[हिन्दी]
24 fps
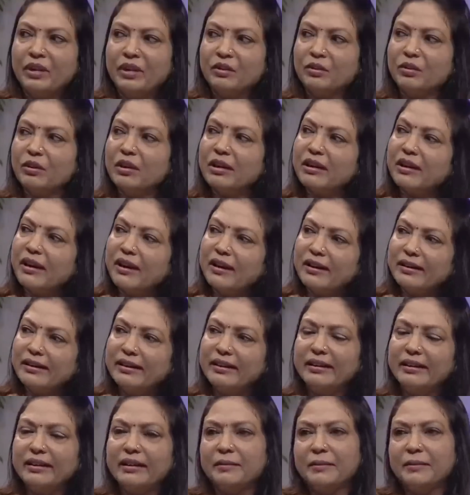तो कहा
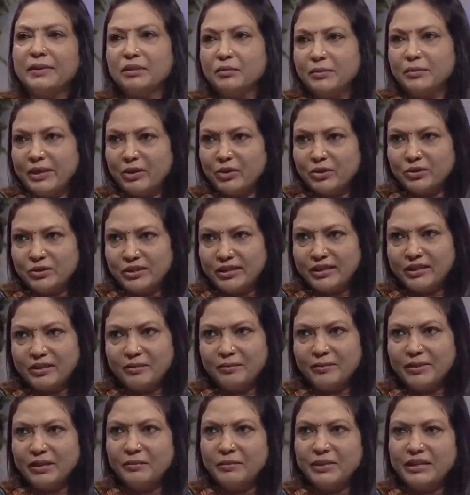ठीक है मैं तुम्हें हौजरी
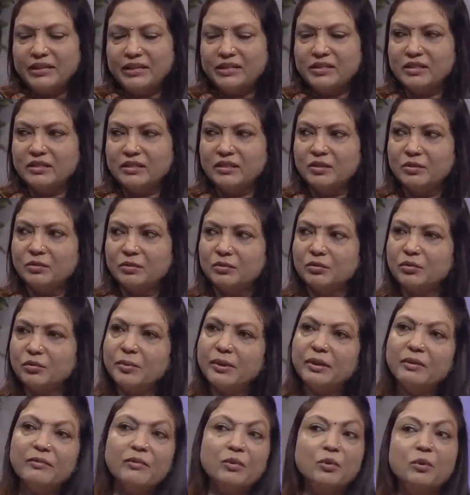कंपनी में ले जाता हूँ तो
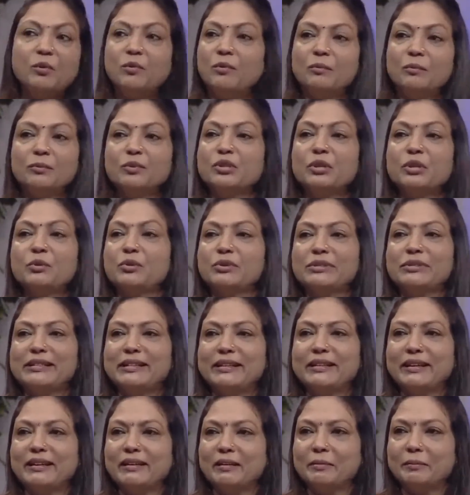फिर वो मुझे
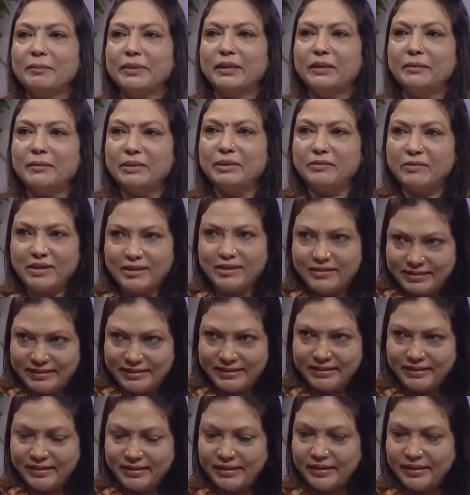हौजरी की कंपनी में वहाँ लेकर